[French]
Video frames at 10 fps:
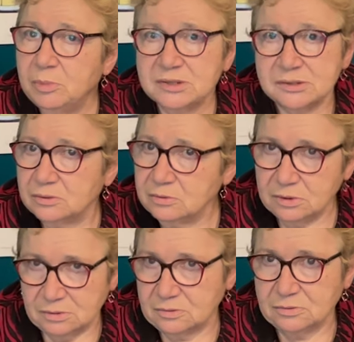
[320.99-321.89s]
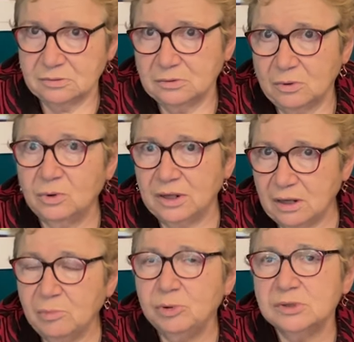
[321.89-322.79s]
patiente. On est
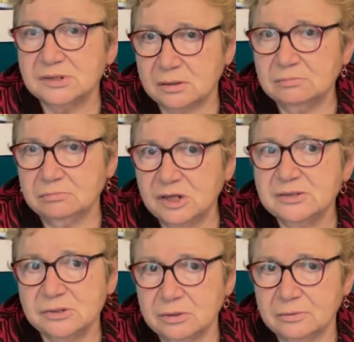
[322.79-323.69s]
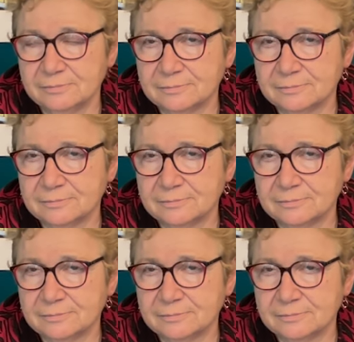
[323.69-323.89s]
là pour ça, bien sûr.